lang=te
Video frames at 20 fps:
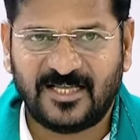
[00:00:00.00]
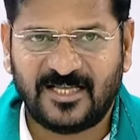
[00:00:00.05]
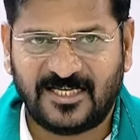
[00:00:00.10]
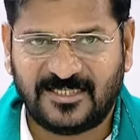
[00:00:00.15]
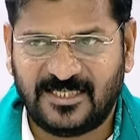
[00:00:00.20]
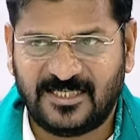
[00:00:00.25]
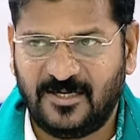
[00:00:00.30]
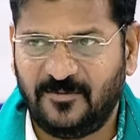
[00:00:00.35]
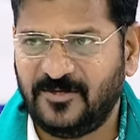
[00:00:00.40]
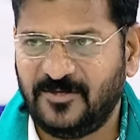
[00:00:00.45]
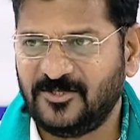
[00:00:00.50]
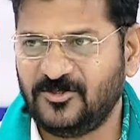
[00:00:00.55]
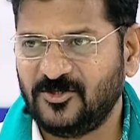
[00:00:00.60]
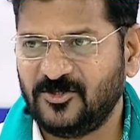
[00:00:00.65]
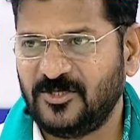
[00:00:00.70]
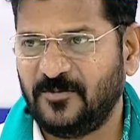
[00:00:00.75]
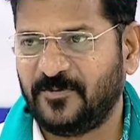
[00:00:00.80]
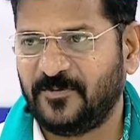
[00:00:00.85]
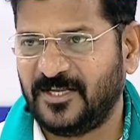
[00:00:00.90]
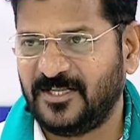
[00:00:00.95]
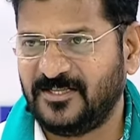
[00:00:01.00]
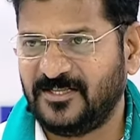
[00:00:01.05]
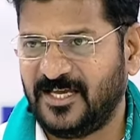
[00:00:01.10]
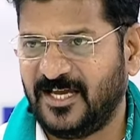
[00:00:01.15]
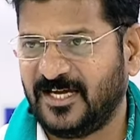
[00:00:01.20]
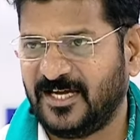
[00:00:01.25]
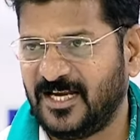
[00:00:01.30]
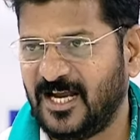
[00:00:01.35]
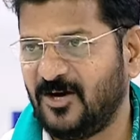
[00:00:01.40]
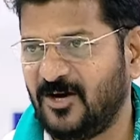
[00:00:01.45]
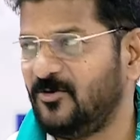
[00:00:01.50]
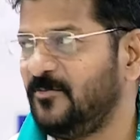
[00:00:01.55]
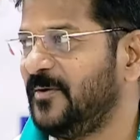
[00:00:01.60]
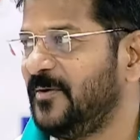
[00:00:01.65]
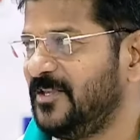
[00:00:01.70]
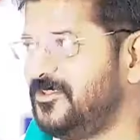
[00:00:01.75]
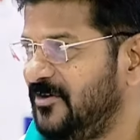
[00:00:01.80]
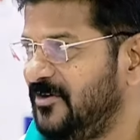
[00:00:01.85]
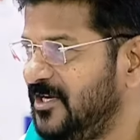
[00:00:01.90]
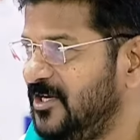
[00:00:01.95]
తక్షణమే చూసి ప్రతి ఎకరాకు
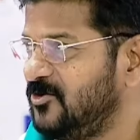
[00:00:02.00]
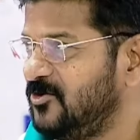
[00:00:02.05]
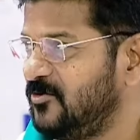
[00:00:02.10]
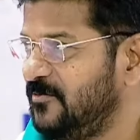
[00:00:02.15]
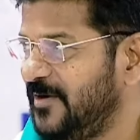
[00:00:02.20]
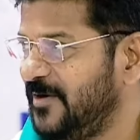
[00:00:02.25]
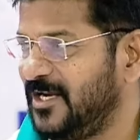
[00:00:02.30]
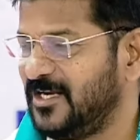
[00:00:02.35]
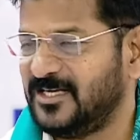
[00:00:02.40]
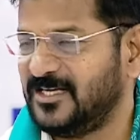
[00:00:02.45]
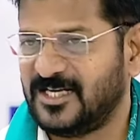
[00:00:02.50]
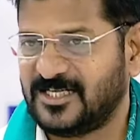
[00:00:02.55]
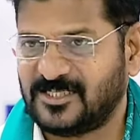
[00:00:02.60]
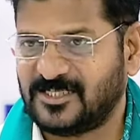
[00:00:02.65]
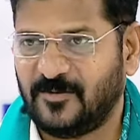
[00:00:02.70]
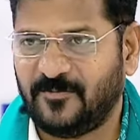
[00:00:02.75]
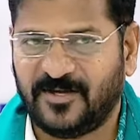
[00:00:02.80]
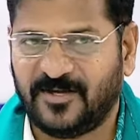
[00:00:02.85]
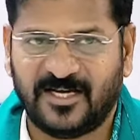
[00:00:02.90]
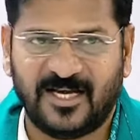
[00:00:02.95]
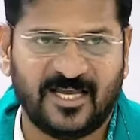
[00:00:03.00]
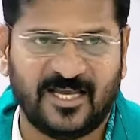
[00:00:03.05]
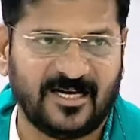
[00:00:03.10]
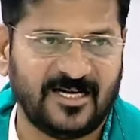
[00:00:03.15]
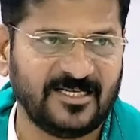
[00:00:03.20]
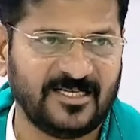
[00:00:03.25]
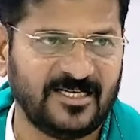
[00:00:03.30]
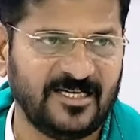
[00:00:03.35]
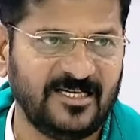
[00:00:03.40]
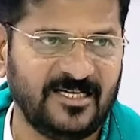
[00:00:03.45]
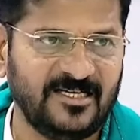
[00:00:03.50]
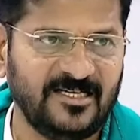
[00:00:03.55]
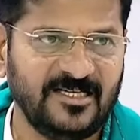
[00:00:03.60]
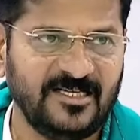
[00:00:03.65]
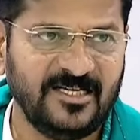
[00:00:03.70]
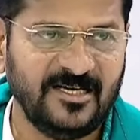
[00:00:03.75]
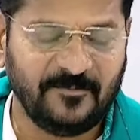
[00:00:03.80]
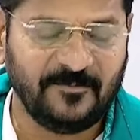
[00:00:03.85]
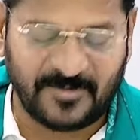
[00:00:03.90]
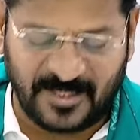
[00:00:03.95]
పదివేల రూపాయల నష్టపరిహారానికి
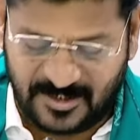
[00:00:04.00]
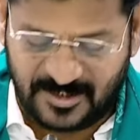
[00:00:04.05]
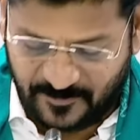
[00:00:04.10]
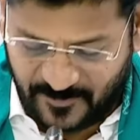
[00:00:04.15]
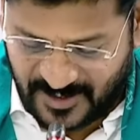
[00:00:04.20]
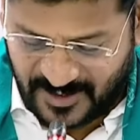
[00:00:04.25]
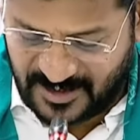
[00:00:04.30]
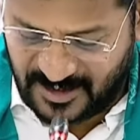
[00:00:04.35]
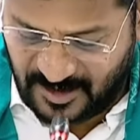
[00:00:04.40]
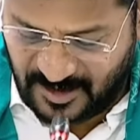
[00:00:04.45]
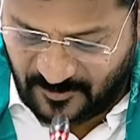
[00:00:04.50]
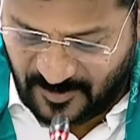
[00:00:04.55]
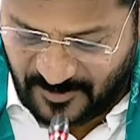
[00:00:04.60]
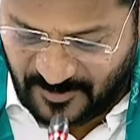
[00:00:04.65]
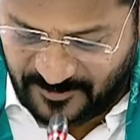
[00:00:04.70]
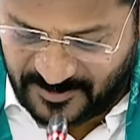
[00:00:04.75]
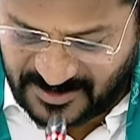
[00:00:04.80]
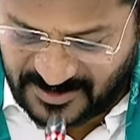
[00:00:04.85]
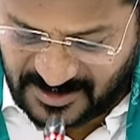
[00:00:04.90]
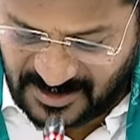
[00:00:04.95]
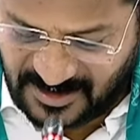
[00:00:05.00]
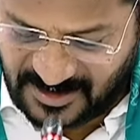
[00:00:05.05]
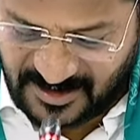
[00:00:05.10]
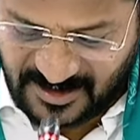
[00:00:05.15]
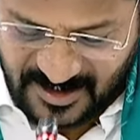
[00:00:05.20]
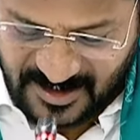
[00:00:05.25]
ప్రతిపాదనలు పంపించి